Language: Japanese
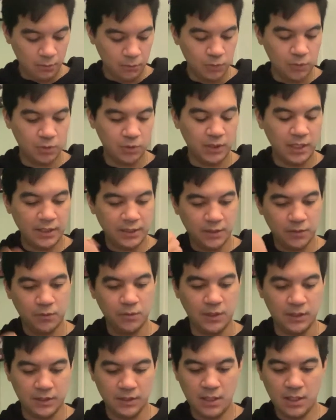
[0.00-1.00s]
ほんと盾
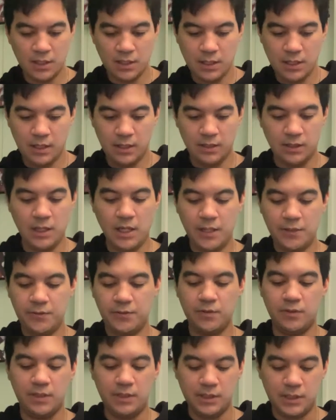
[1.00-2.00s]
とかさ、
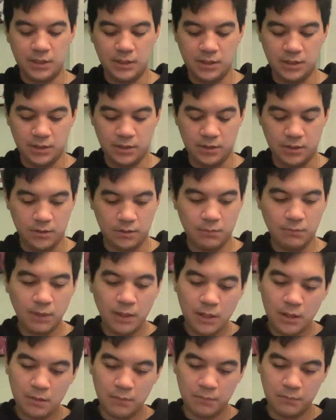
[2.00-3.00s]
ナイフとか出したりさ、
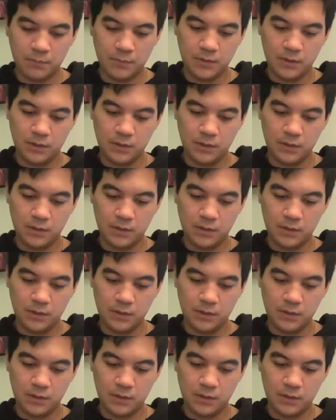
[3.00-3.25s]
まあ、